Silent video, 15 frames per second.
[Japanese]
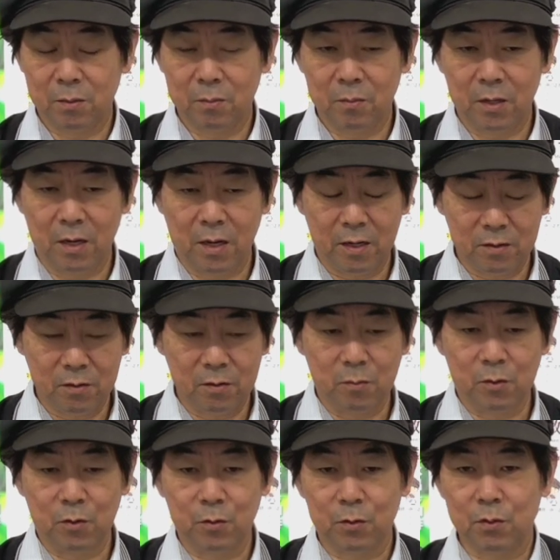まあ、ある意
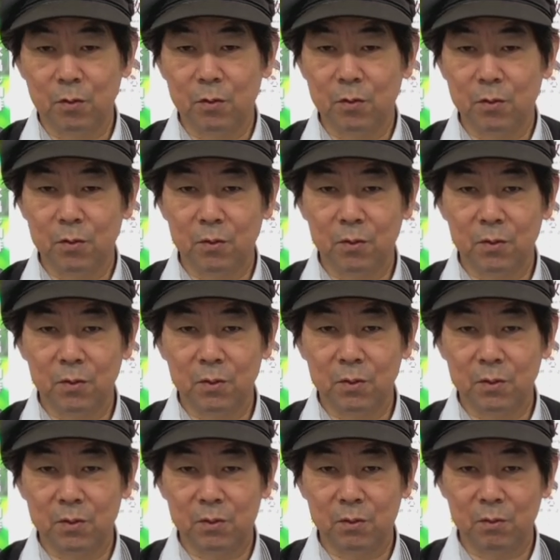味沸騰
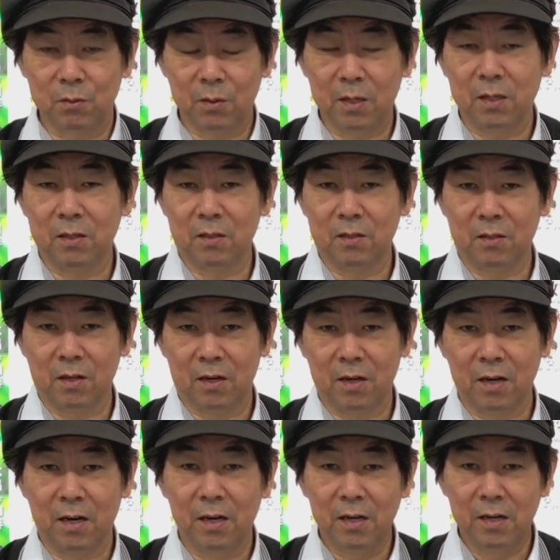するわけですか
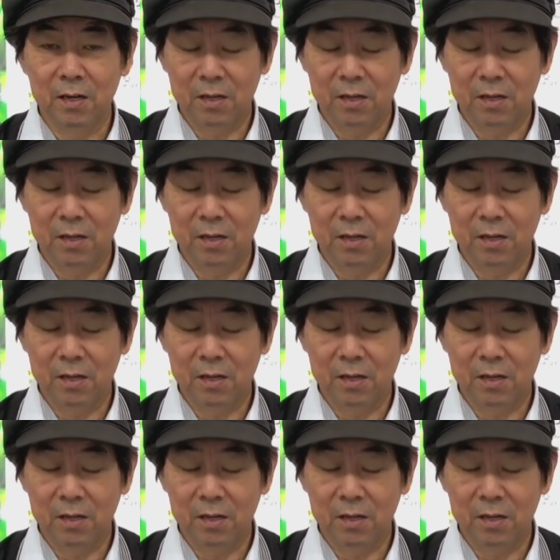ら、